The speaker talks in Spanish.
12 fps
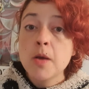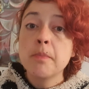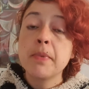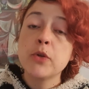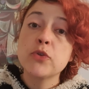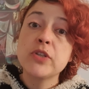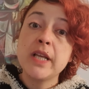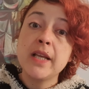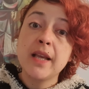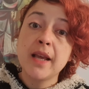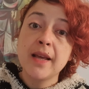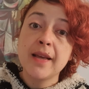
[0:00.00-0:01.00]
pero sí
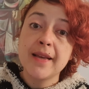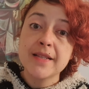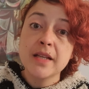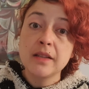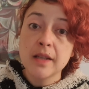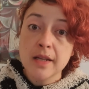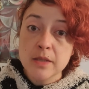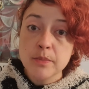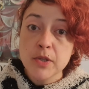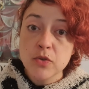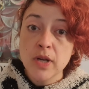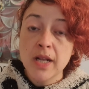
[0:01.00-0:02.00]
que ese interés
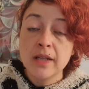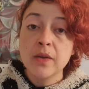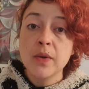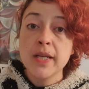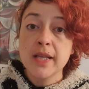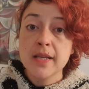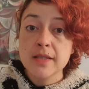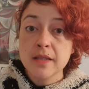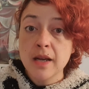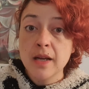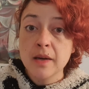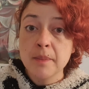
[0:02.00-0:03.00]
personal debería
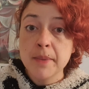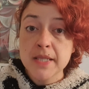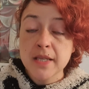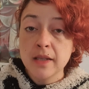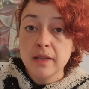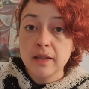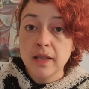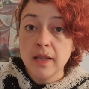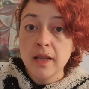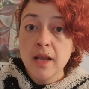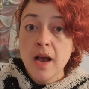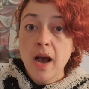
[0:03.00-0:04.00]
estar
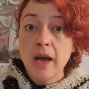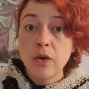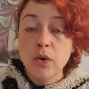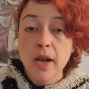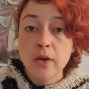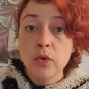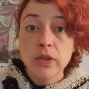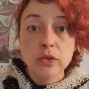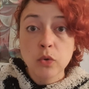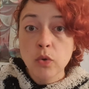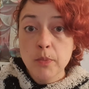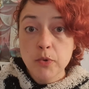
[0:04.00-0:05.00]
presente a lo largo de
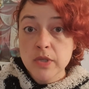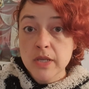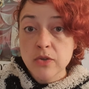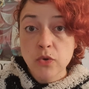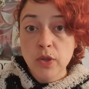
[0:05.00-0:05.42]
todo el proceso